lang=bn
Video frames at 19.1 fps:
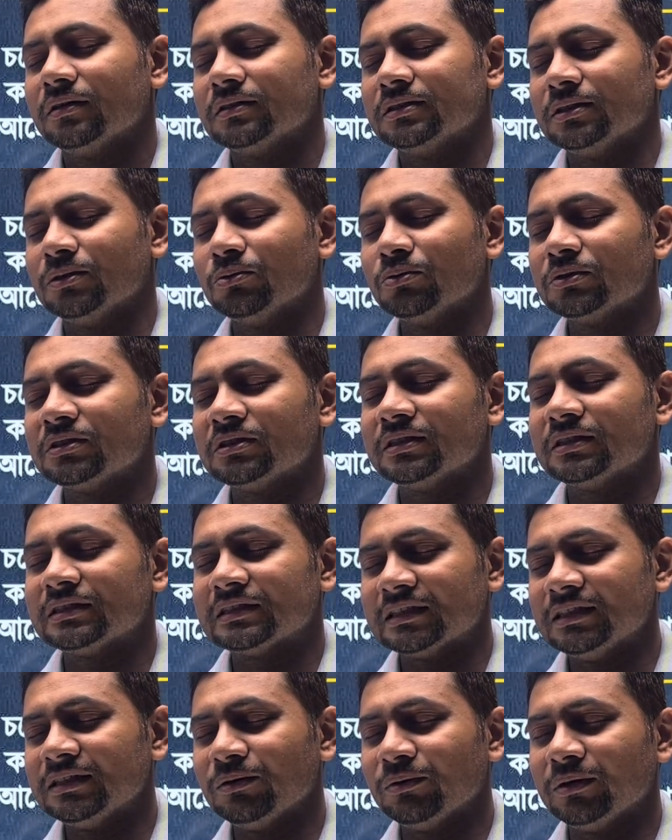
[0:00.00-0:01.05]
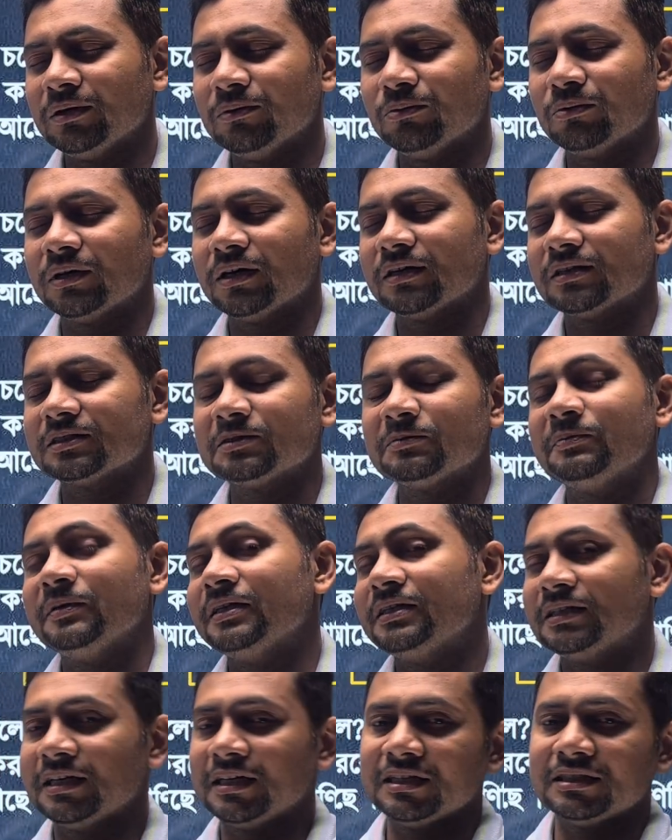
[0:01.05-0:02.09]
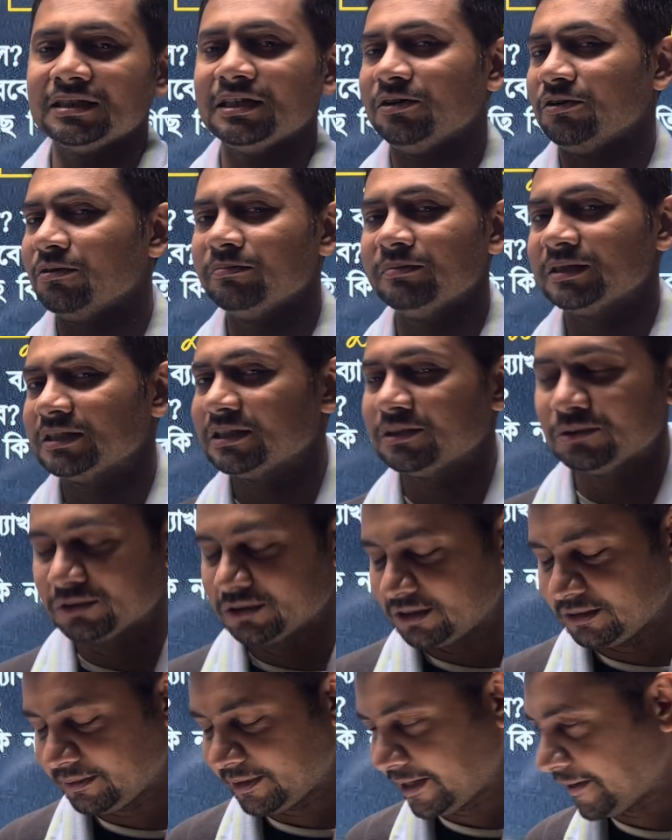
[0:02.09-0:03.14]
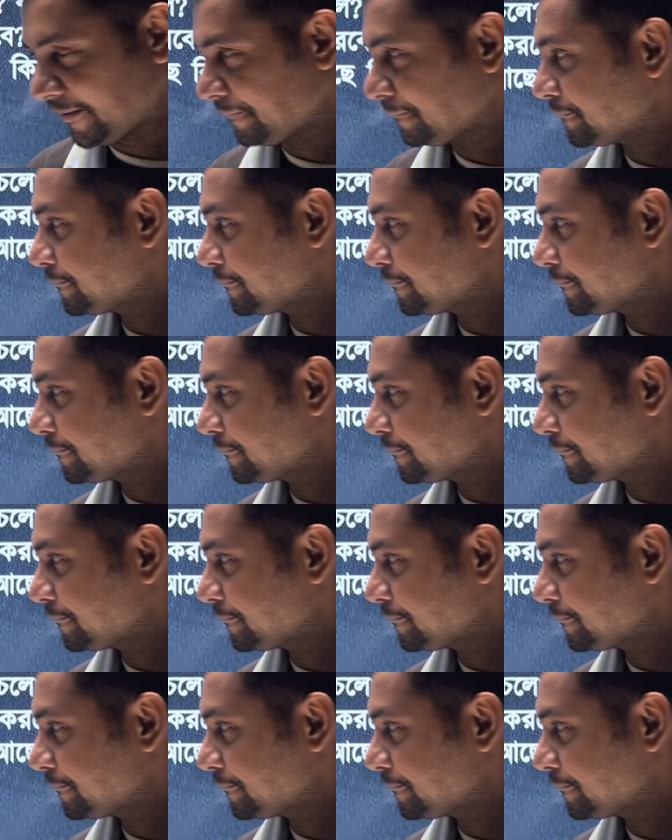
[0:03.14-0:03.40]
যে উঠতেছে ওই উড়ার স্পিডটাকে সে কম বেশি করতে পারে